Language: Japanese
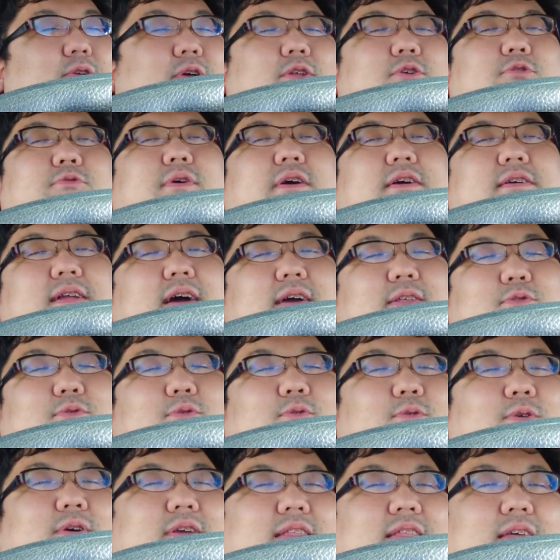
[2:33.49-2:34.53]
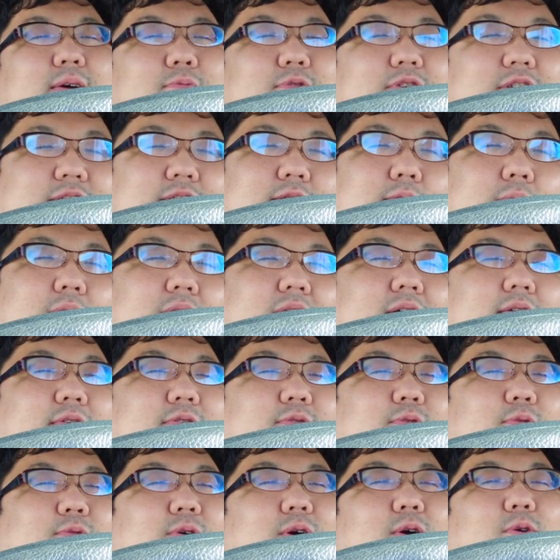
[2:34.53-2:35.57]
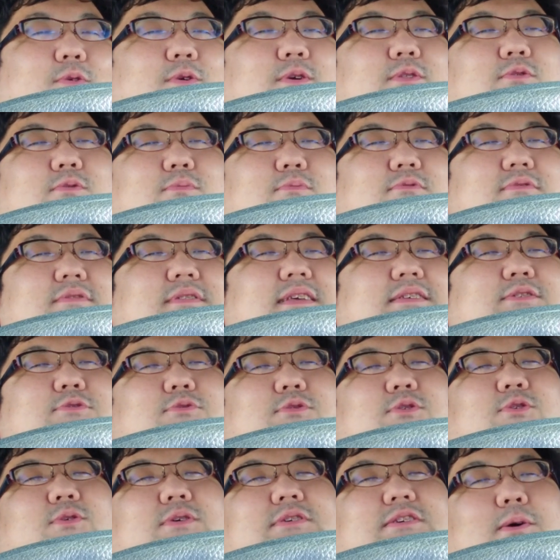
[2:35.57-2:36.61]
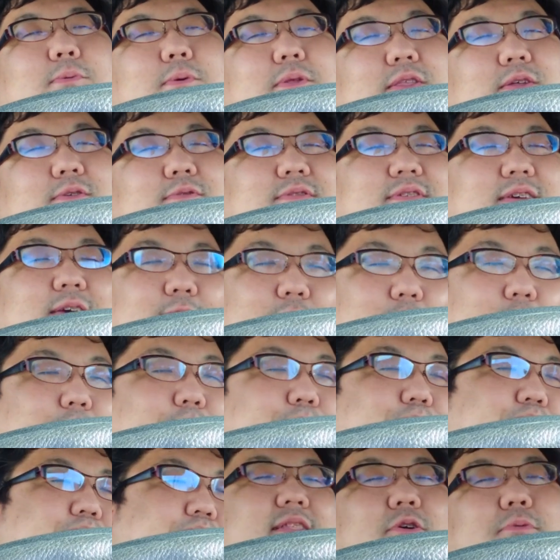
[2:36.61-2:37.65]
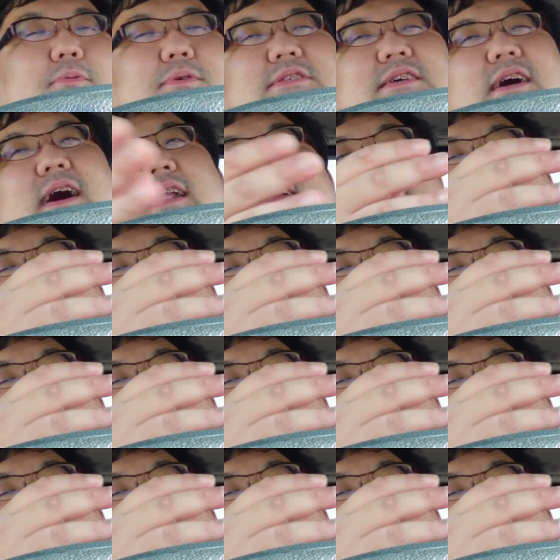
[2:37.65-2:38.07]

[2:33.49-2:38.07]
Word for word: それより上ぐらいと多いんで、もしかしたらわかる人の方が多いと思うんで、ちょっと今日は喋ってるんですけど、で、ごめんなさい。